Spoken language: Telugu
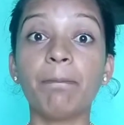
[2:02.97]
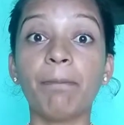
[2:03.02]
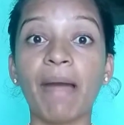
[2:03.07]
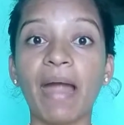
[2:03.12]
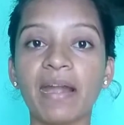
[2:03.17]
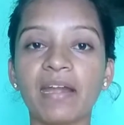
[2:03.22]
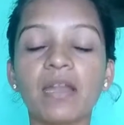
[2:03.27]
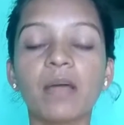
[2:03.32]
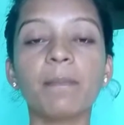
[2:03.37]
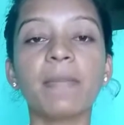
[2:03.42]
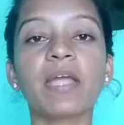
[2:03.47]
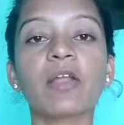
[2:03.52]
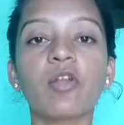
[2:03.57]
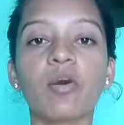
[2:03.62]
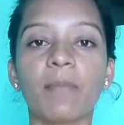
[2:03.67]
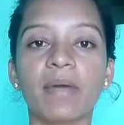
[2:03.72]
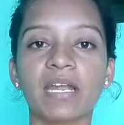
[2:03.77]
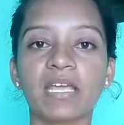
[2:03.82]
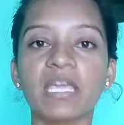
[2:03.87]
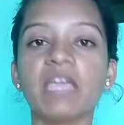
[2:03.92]
ఈ
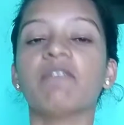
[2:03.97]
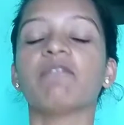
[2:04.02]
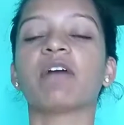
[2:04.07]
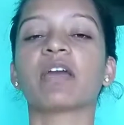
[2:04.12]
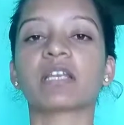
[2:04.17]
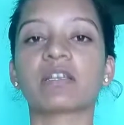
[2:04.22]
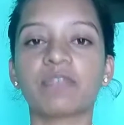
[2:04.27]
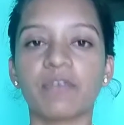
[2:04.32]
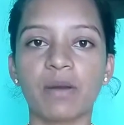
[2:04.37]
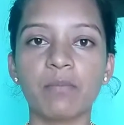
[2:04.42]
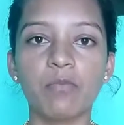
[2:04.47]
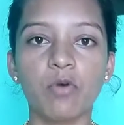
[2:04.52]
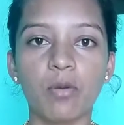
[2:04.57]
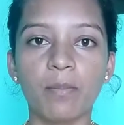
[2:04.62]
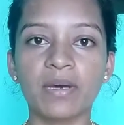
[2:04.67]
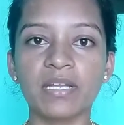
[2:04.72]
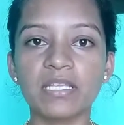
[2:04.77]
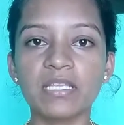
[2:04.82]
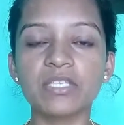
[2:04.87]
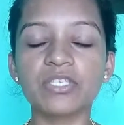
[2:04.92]
పాండమిక్లో మనకి వర్క్ ఫ్రమ్
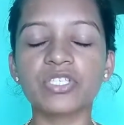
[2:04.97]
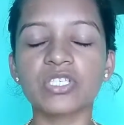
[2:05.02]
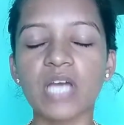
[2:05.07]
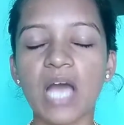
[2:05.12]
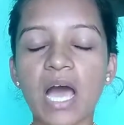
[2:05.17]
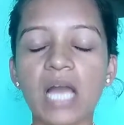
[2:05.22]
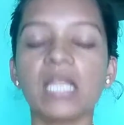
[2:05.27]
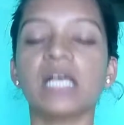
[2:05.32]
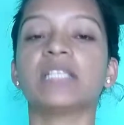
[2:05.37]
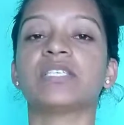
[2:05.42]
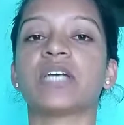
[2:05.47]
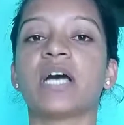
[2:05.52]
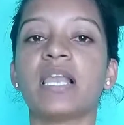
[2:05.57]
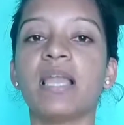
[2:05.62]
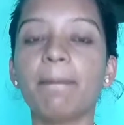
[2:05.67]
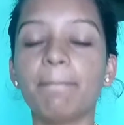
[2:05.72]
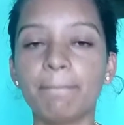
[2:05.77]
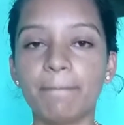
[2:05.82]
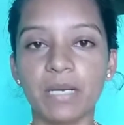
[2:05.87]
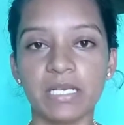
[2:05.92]
హోమ్ అనేది చాలా
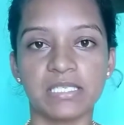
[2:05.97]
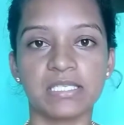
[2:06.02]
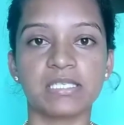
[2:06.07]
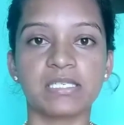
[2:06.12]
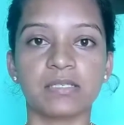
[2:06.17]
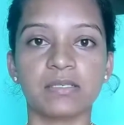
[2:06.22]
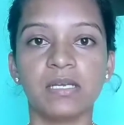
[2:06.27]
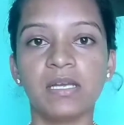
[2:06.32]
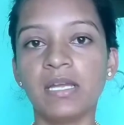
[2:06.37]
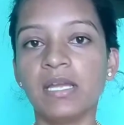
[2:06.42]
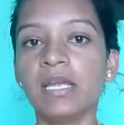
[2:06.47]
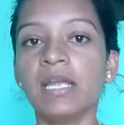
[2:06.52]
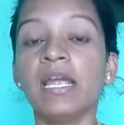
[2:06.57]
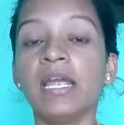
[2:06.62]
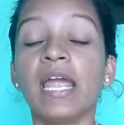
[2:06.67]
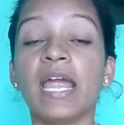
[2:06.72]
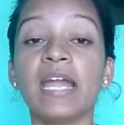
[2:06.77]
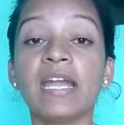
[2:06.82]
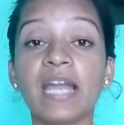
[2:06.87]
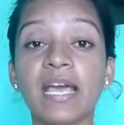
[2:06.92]
చాలా బెస్ట్
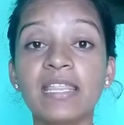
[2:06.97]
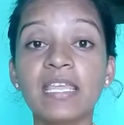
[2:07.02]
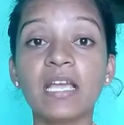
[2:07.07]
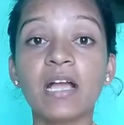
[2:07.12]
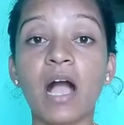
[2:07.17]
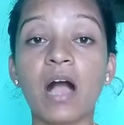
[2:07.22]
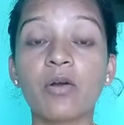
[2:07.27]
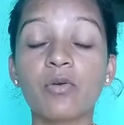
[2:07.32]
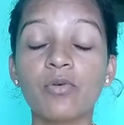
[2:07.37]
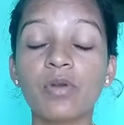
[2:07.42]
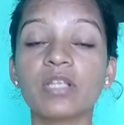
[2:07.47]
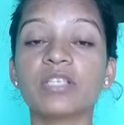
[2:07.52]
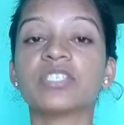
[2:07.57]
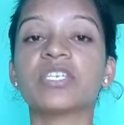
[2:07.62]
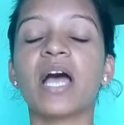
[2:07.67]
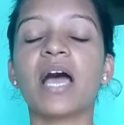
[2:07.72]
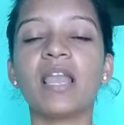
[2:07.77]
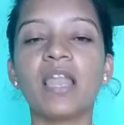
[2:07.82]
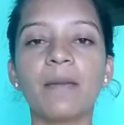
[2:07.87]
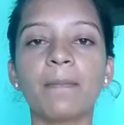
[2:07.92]
అండ్ అది కాకుండా
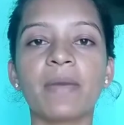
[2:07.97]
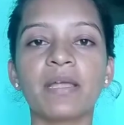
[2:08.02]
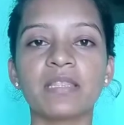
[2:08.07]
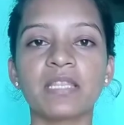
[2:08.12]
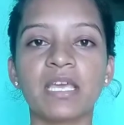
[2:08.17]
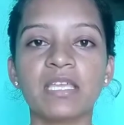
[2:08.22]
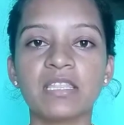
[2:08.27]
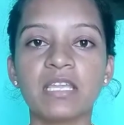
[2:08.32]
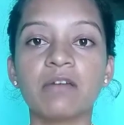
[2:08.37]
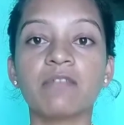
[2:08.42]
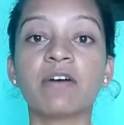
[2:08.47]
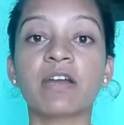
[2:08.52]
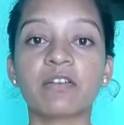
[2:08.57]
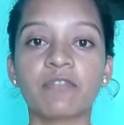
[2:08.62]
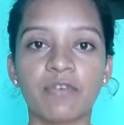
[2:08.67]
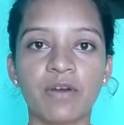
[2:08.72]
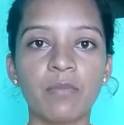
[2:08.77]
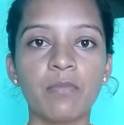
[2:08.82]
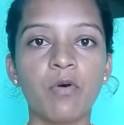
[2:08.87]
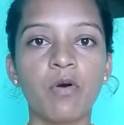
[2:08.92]
చాలామంది అయితే
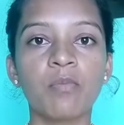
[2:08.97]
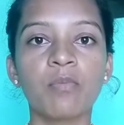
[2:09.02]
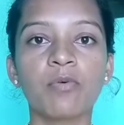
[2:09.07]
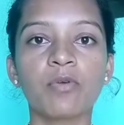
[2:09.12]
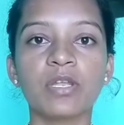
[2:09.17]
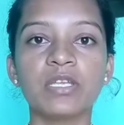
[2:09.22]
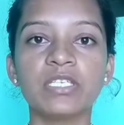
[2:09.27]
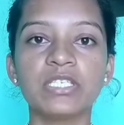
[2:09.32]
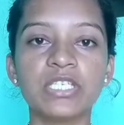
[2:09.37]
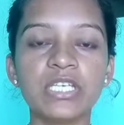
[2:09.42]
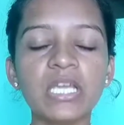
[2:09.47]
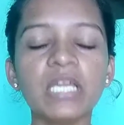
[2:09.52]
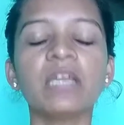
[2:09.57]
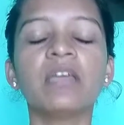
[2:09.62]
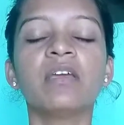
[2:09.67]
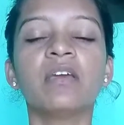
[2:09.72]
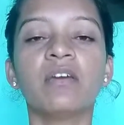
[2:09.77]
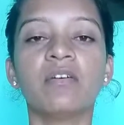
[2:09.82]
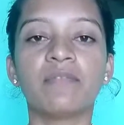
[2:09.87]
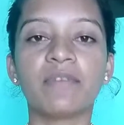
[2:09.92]
వర్క్ ఫ్రమ్ హోమ్ గురించి
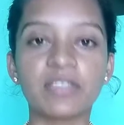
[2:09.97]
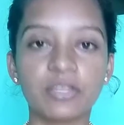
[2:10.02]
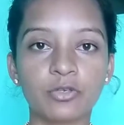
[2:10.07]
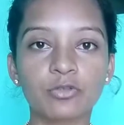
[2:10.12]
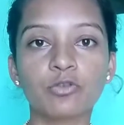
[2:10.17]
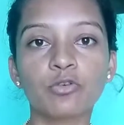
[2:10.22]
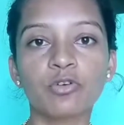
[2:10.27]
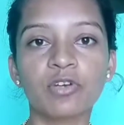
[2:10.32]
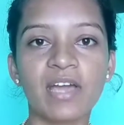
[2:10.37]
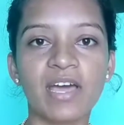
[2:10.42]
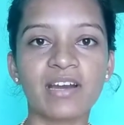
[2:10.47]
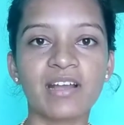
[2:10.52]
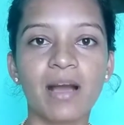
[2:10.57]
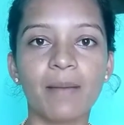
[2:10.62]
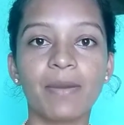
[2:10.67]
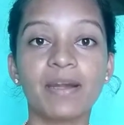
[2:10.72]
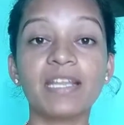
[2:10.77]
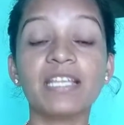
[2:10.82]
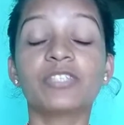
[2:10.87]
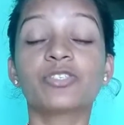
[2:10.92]
వెతుకుతూ ఉన్నారు
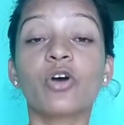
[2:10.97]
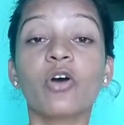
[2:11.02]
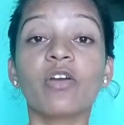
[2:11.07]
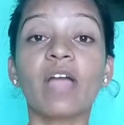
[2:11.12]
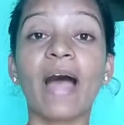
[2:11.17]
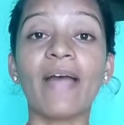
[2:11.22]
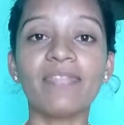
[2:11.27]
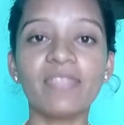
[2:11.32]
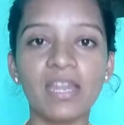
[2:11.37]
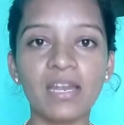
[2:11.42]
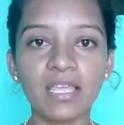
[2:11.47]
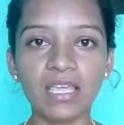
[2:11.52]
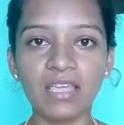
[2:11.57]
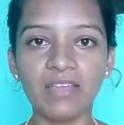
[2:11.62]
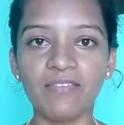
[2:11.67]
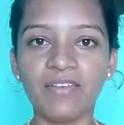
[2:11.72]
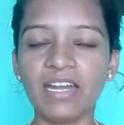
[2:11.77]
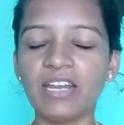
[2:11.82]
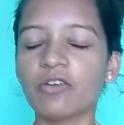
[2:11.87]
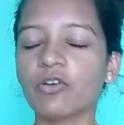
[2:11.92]
కాబట్టి సో అందరికీ
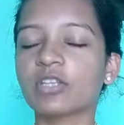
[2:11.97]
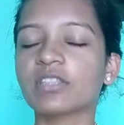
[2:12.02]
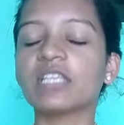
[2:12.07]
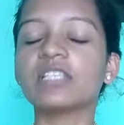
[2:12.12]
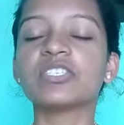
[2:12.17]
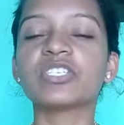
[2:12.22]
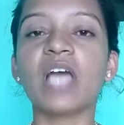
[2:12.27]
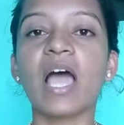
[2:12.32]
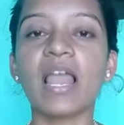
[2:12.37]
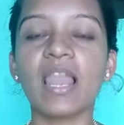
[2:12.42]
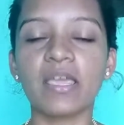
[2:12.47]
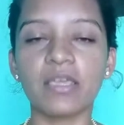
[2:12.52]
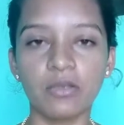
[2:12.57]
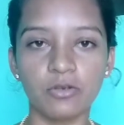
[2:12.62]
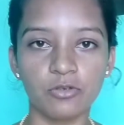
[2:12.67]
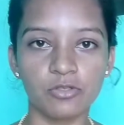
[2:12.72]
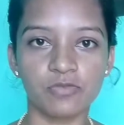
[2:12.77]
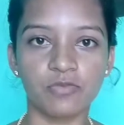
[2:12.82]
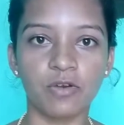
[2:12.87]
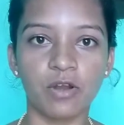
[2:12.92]
ఈ వీడియో అయితే చాలా
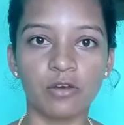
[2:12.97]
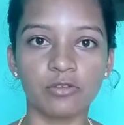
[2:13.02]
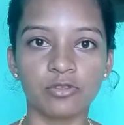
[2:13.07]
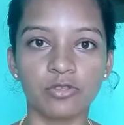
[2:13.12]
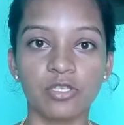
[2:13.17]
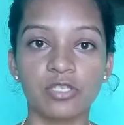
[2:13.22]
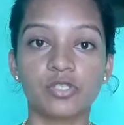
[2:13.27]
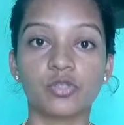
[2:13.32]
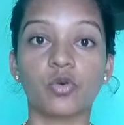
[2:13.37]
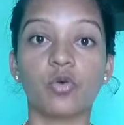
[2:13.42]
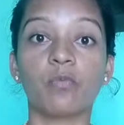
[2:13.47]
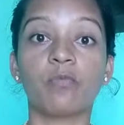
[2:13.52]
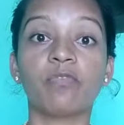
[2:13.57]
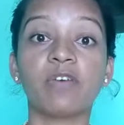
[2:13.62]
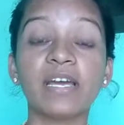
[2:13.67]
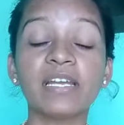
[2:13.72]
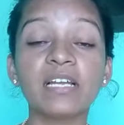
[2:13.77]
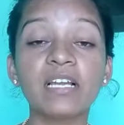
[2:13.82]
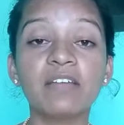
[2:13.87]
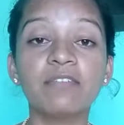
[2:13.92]
యూస్ఫుల్ అవుతుంది సో
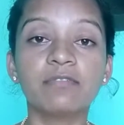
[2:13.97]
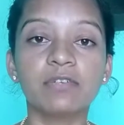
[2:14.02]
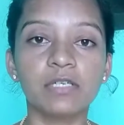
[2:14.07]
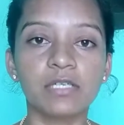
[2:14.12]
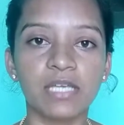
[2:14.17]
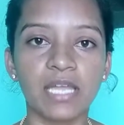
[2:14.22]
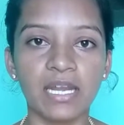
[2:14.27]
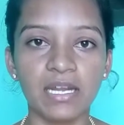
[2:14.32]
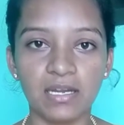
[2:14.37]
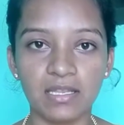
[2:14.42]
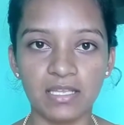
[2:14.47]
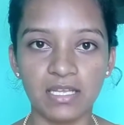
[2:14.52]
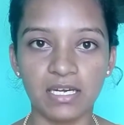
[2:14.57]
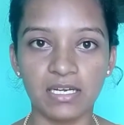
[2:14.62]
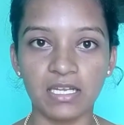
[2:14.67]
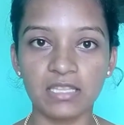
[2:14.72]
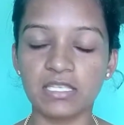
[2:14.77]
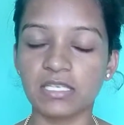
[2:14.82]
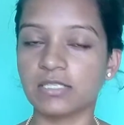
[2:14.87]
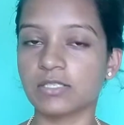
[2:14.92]
ఫైనలీ వర్క్ ఏంటిది
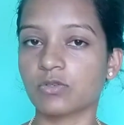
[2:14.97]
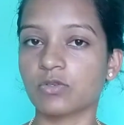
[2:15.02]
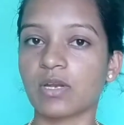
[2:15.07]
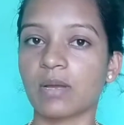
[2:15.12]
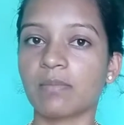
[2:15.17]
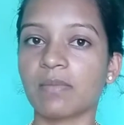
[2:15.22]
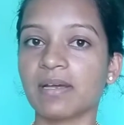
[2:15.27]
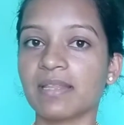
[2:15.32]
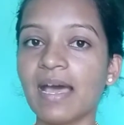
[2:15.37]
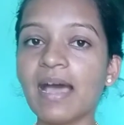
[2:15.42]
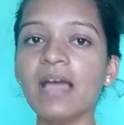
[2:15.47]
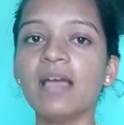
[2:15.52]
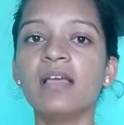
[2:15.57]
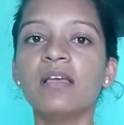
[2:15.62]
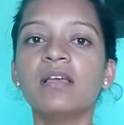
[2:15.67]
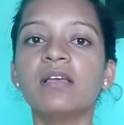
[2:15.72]
అంటే తెలుసుకున్నాం కదా